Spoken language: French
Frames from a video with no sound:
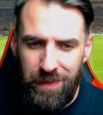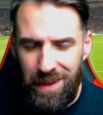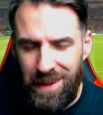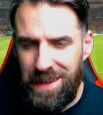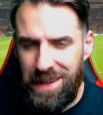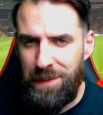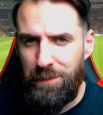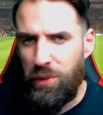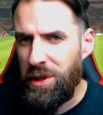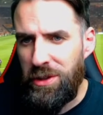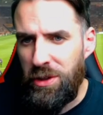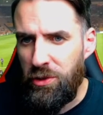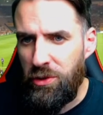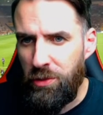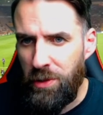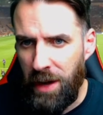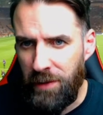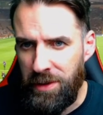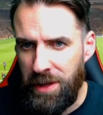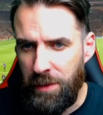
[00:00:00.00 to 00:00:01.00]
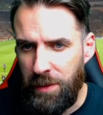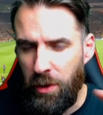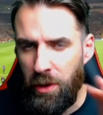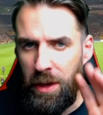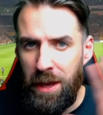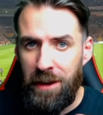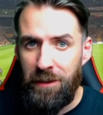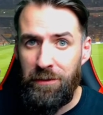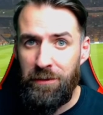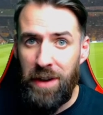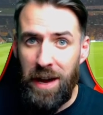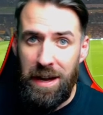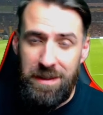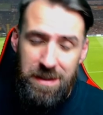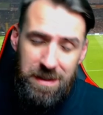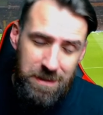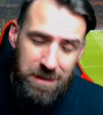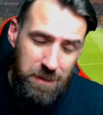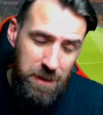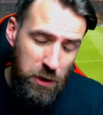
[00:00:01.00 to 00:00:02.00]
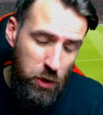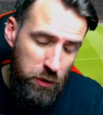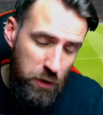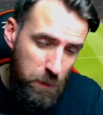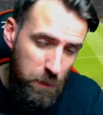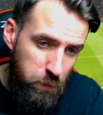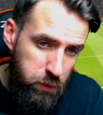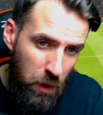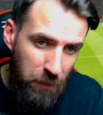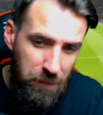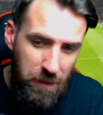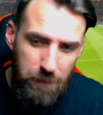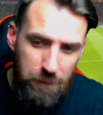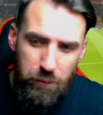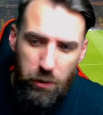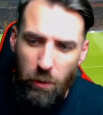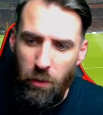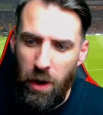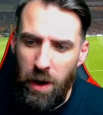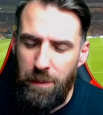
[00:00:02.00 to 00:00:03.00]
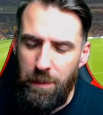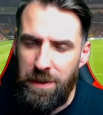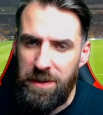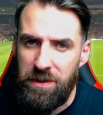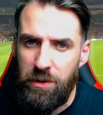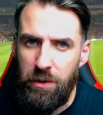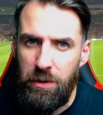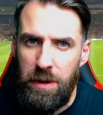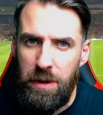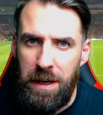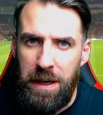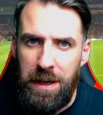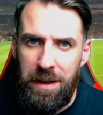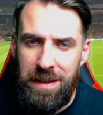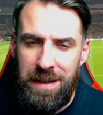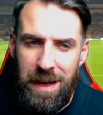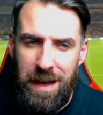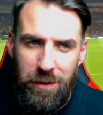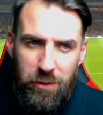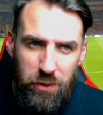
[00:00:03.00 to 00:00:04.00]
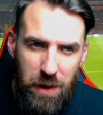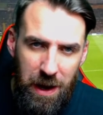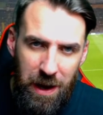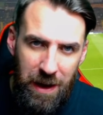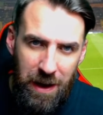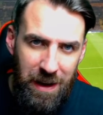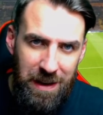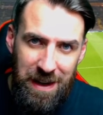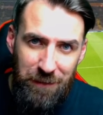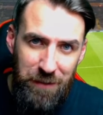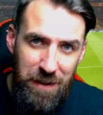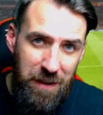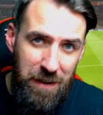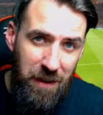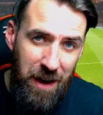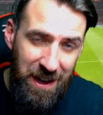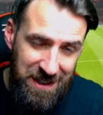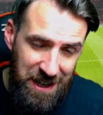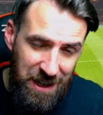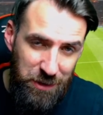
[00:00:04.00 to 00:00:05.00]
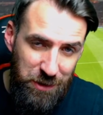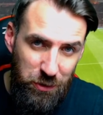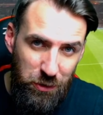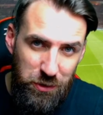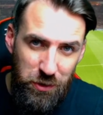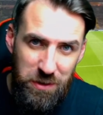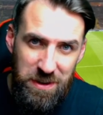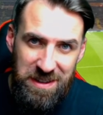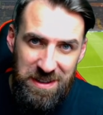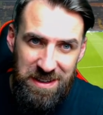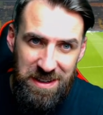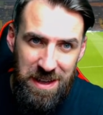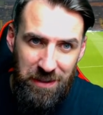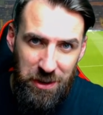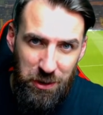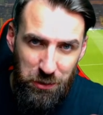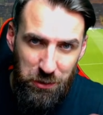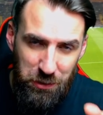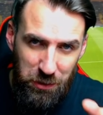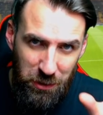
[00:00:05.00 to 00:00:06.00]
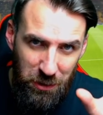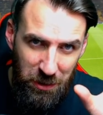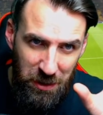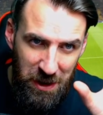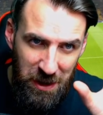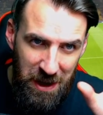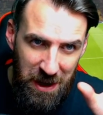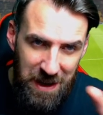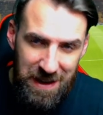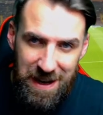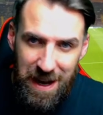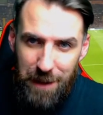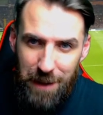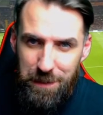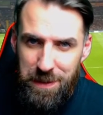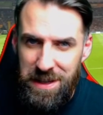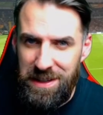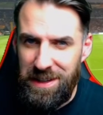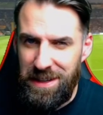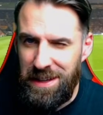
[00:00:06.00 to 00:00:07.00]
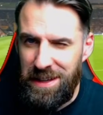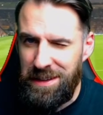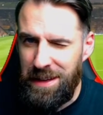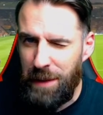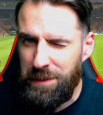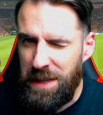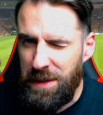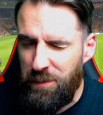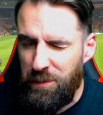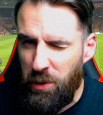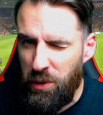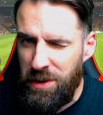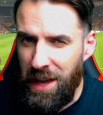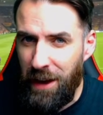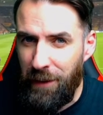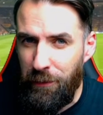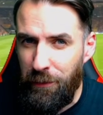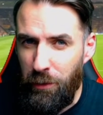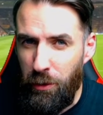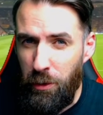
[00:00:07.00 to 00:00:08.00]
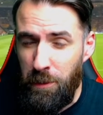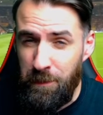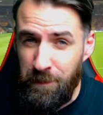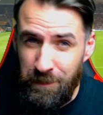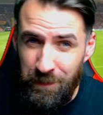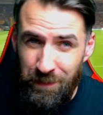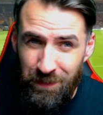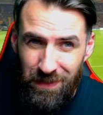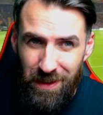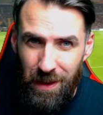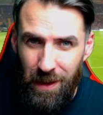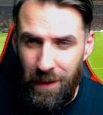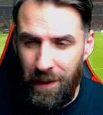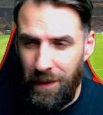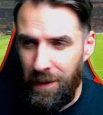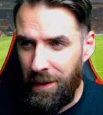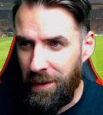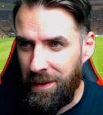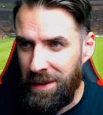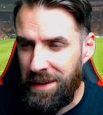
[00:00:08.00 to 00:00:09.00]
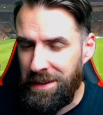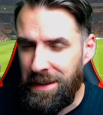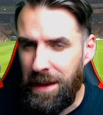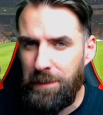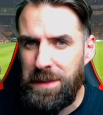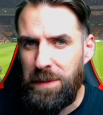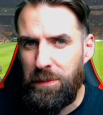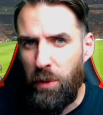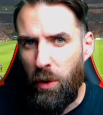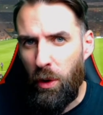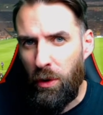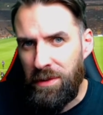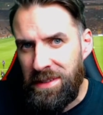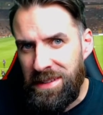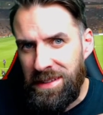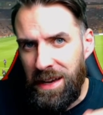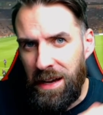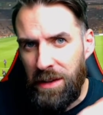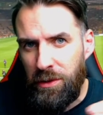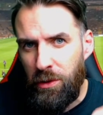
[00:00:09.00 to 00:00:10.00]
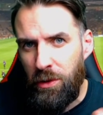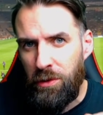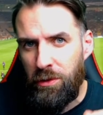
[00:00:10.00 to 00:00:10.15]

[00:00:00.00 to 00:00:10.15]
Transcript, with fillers: qui peut être titulaire évidemment. Verratti c'est peut-être le seul point faible pour moi parce que il a eu, euh, il a fait avoir un carton jaune, il s'est énervé contre l'arbitre, il était un petit peu nerveux, euh, il était un petit peu en deçà de,